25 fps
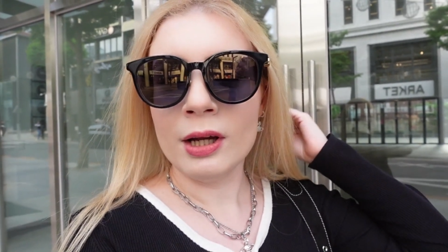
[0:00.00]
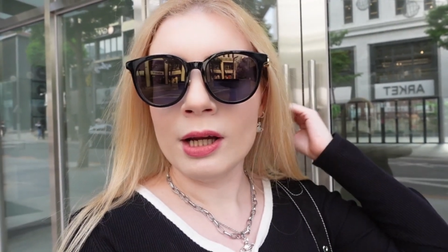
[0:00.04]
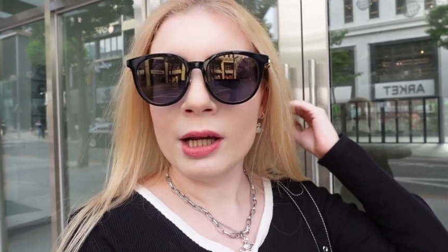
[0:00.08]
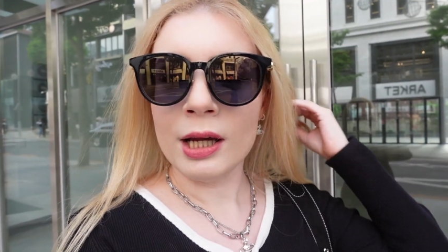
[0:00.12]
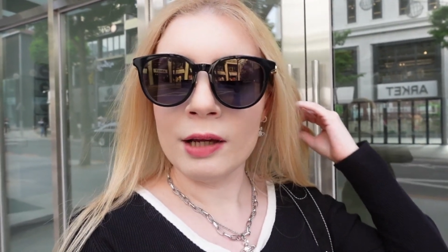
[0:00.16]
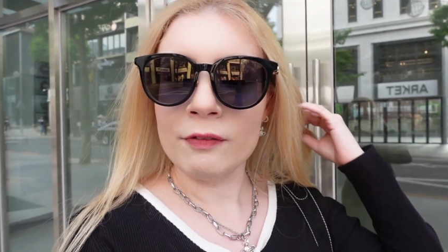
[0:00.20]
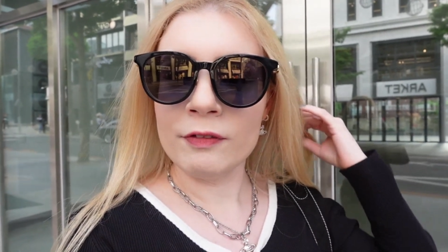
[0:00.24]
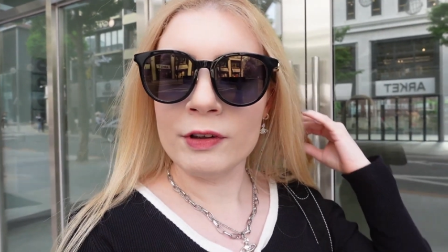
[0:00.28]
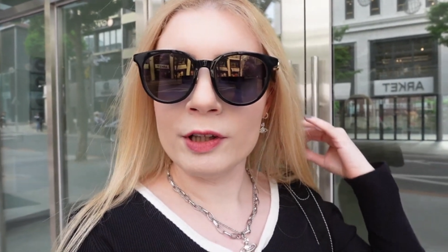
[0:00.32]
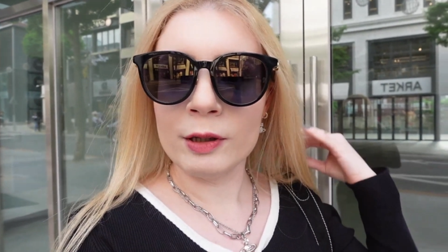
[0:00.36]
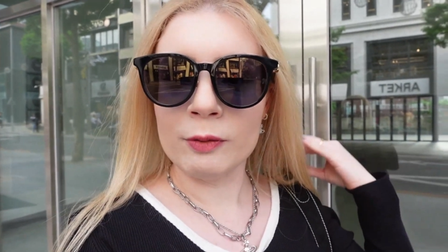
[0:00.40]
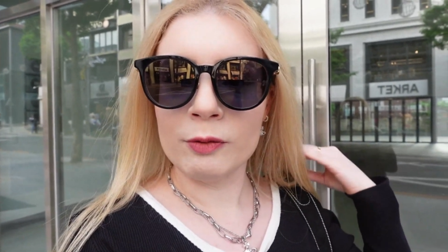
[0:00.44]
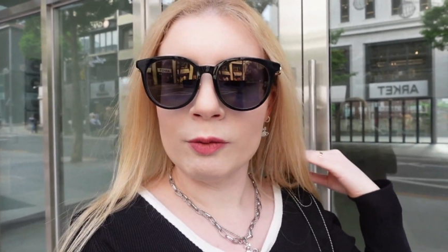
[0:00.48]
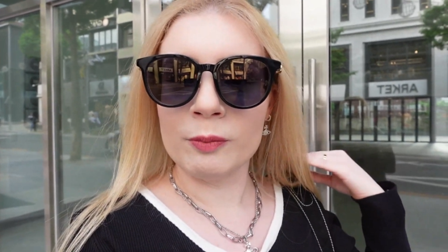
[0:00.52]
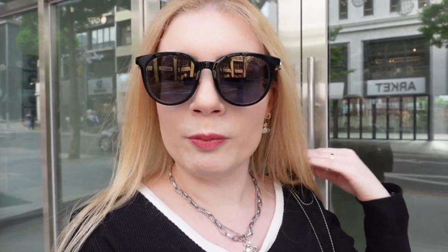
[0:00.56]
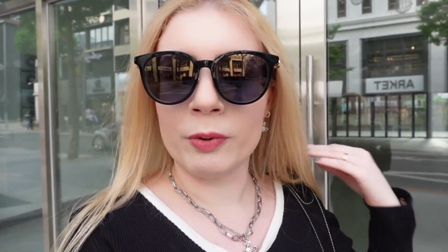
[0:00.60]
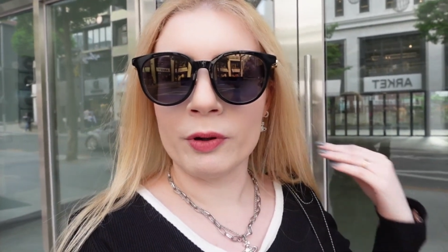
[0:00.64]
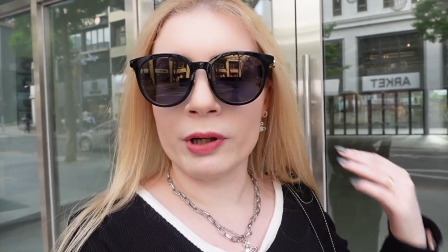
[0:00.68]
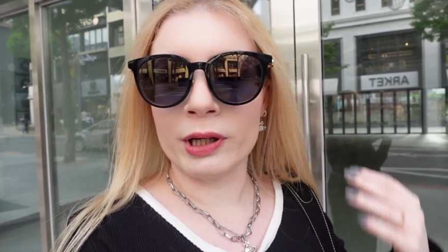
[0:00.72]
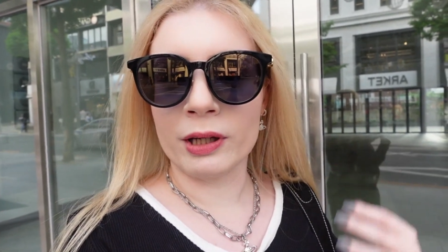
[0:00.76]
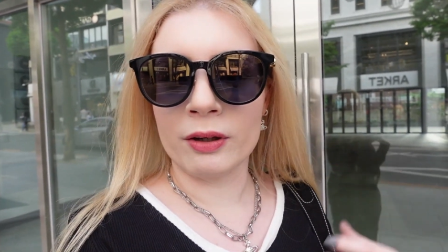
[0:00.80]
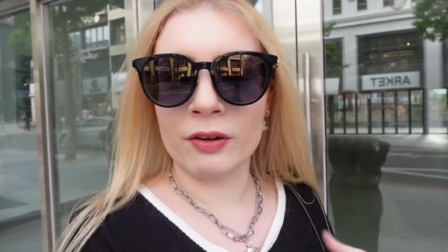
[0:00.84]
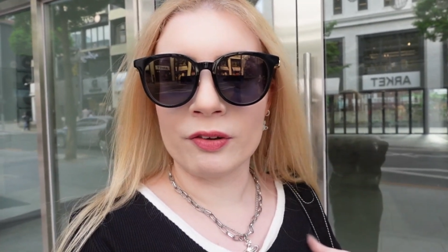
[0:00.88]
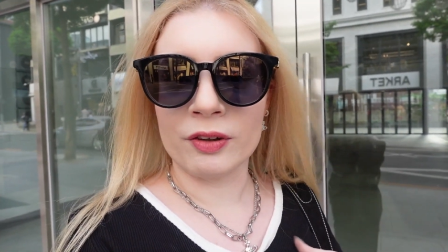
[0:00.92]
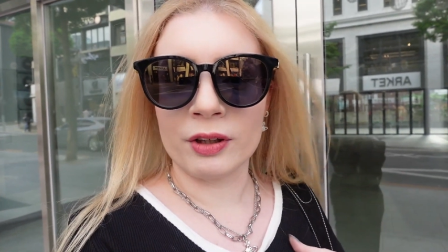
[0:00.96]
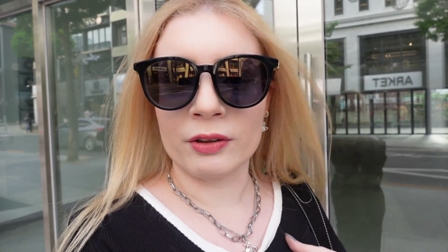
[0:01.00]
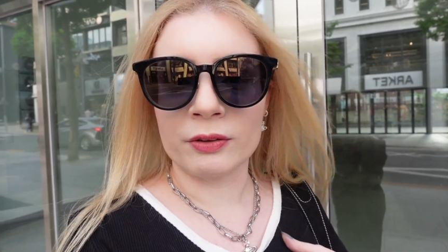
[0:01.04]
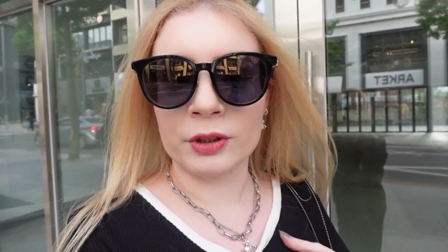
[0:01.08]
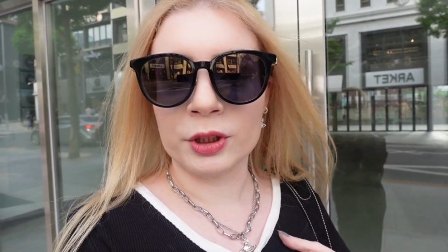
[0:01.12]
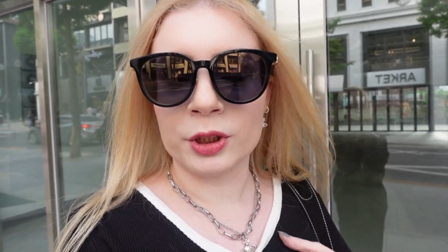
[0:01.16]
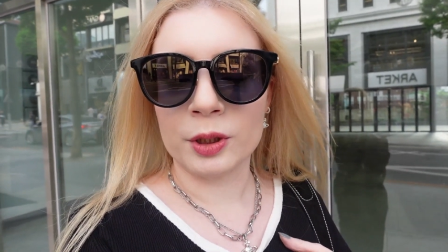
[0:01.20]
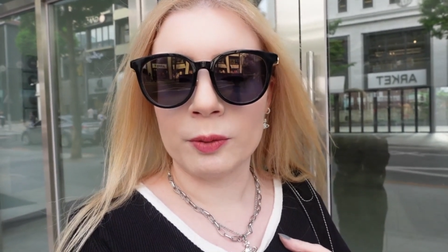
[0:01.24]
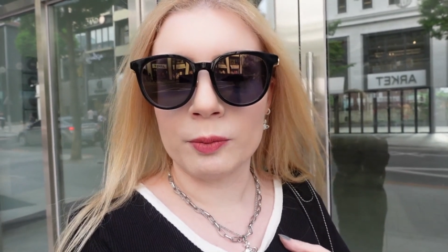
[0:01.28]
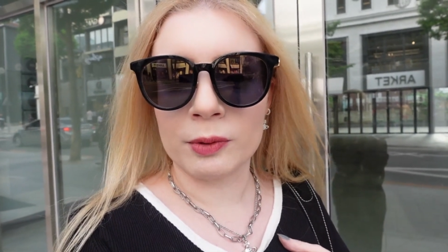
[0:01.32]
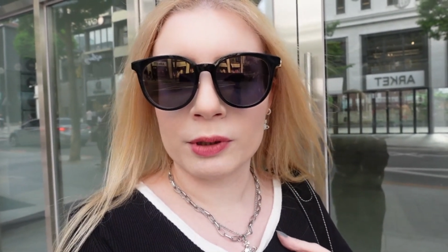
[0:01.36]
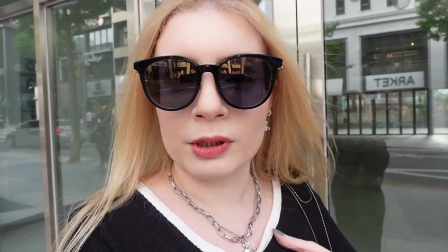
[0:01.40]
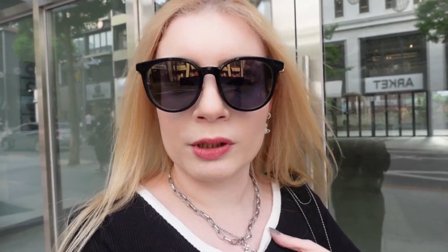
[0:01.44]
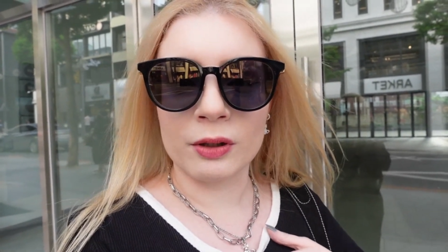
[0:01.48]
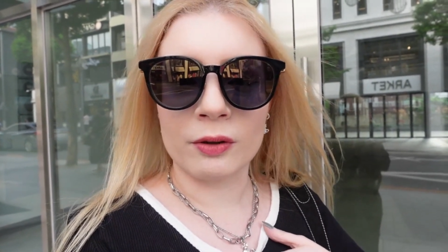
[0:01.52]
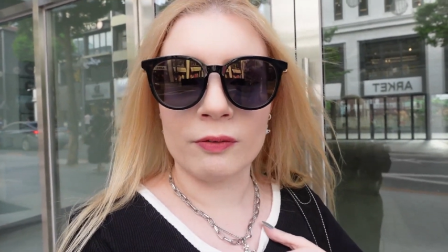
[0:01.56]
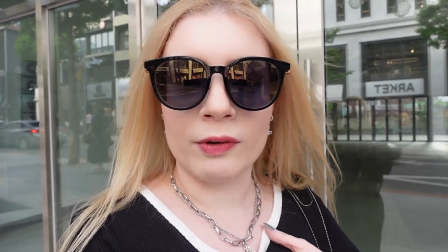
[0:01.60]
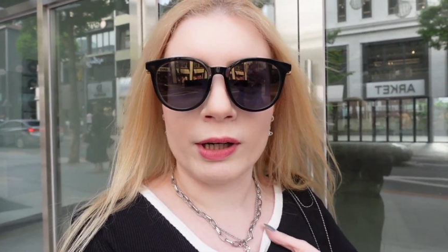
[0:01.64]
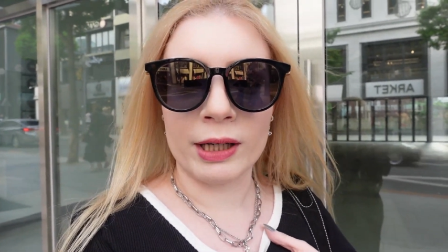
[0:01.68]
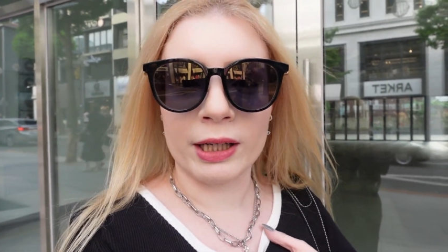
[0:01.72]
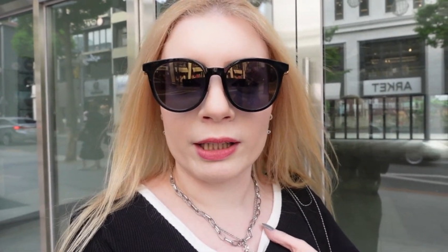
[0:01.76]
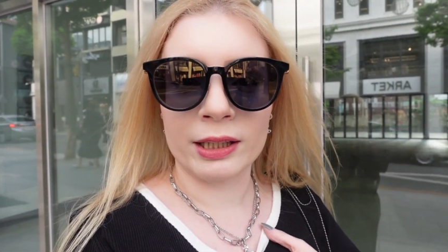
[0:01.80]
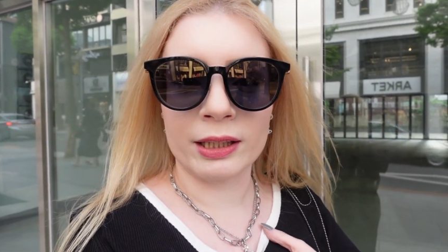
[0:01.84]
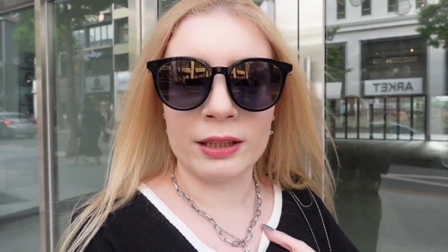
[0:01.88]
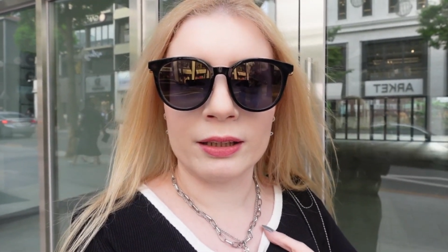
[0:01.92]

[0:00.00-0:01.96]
e vediamo un po' che cosa riusciamo a trovare di